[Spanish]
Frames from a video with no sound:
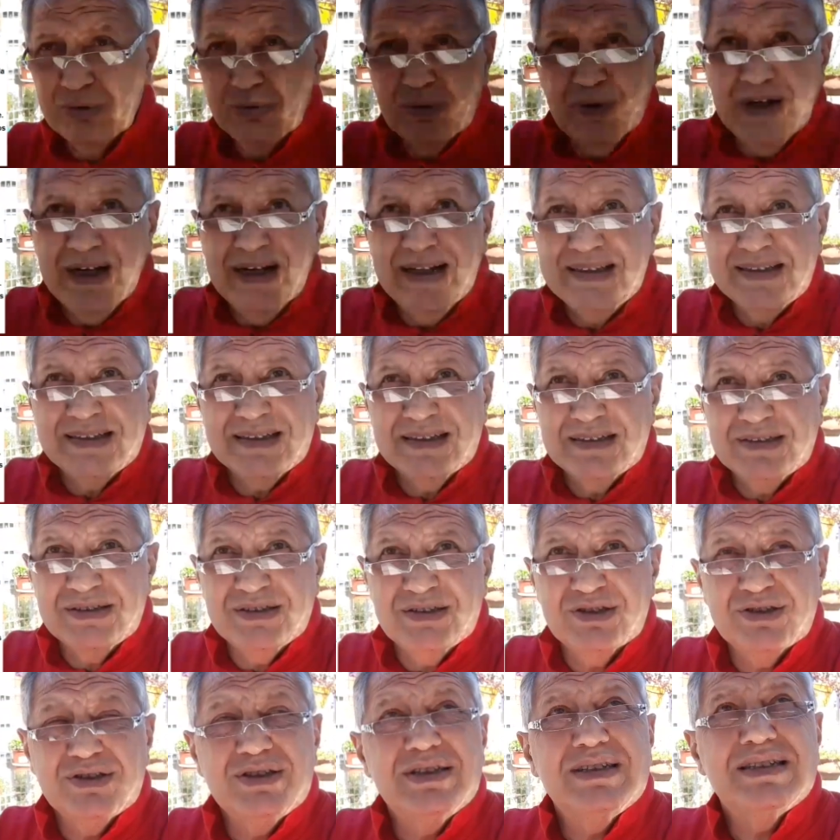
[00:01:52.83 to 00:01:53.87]
no es la
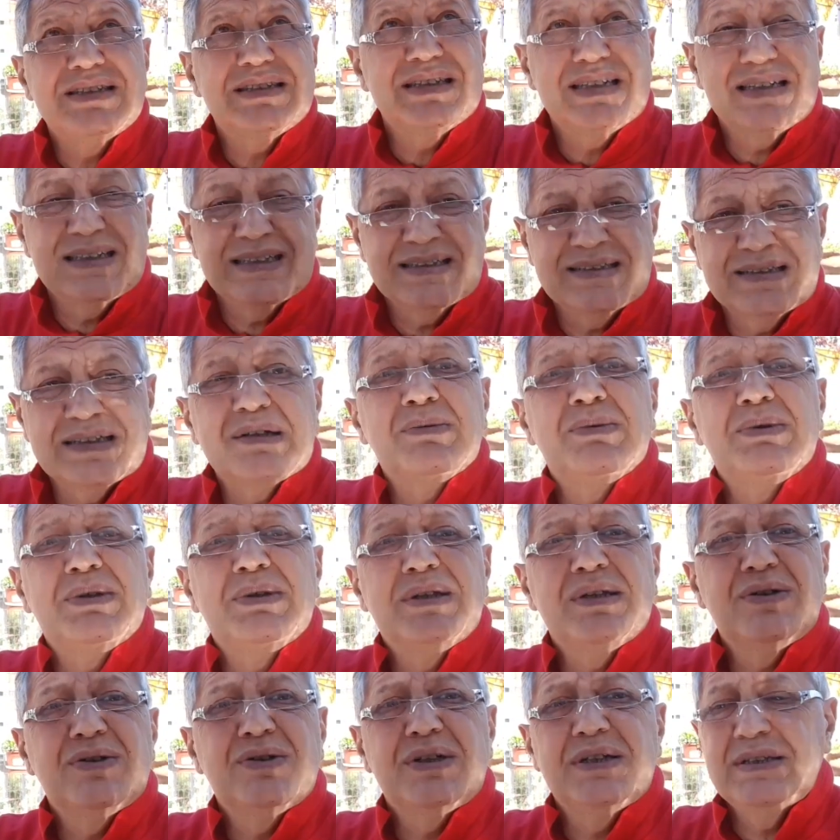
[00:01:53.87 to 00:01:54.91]
intención de ser, de ser
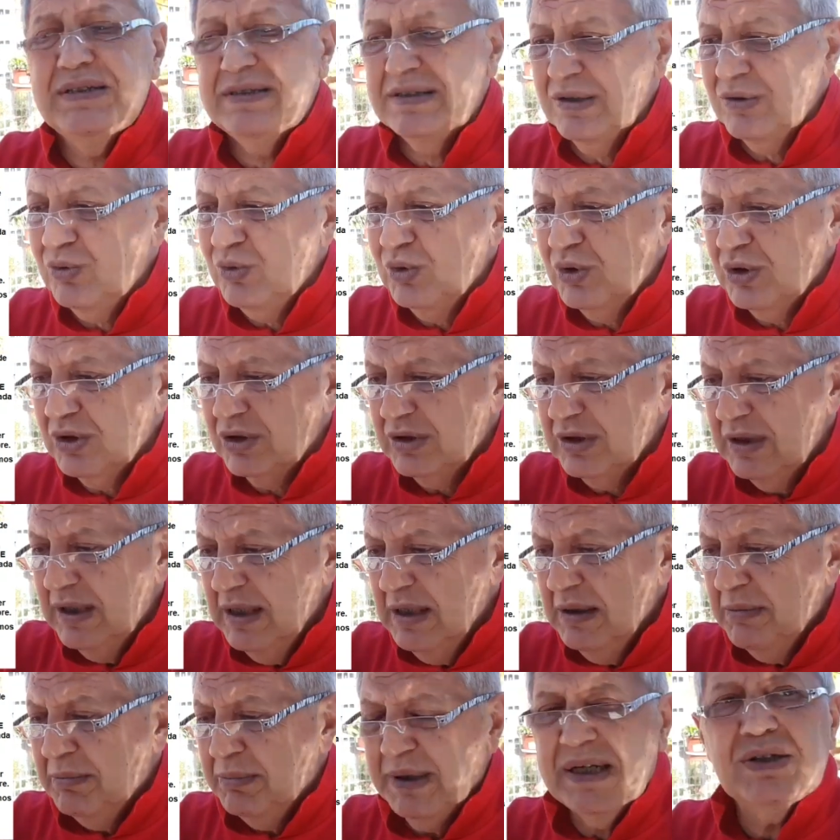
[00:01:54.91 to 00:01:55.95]
vendedores de seguros,
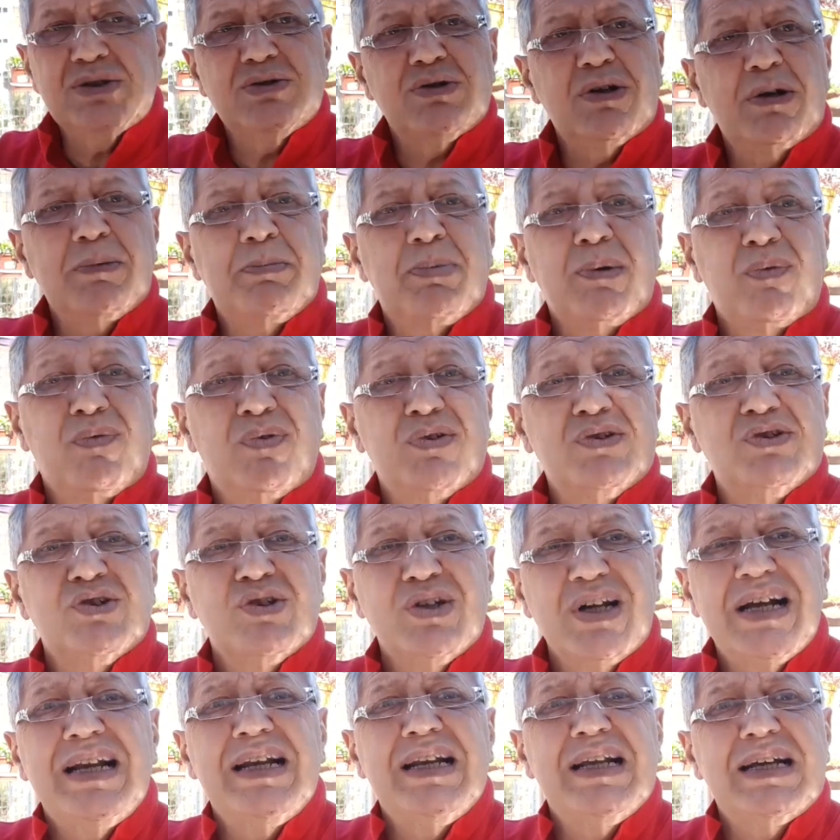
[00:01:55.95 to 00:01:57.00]
para eso hay
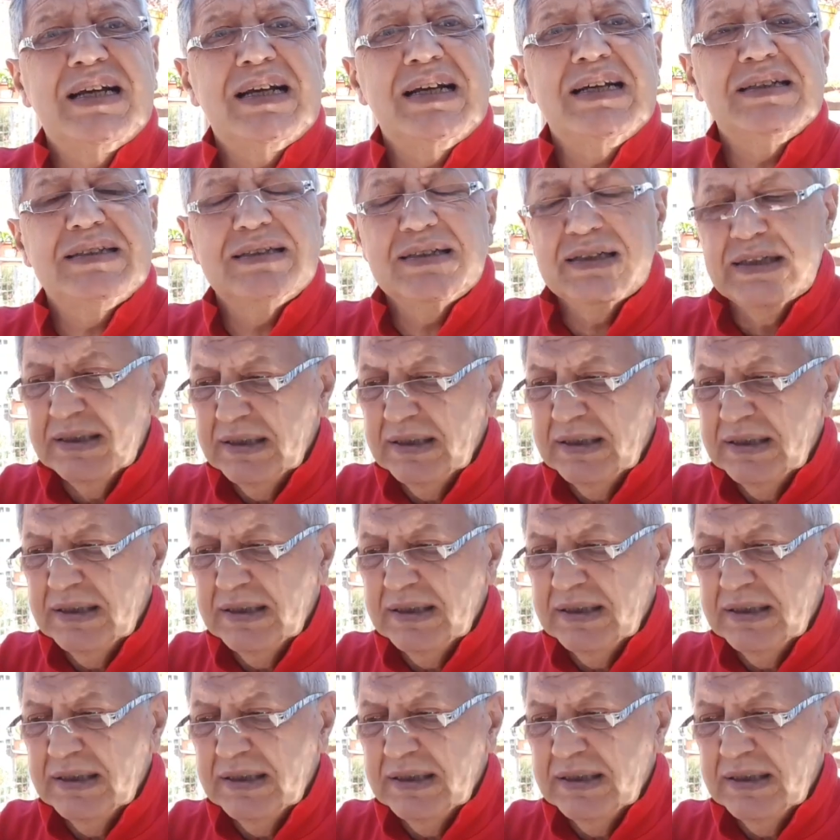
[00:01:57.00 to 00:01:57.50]
profesionales, que es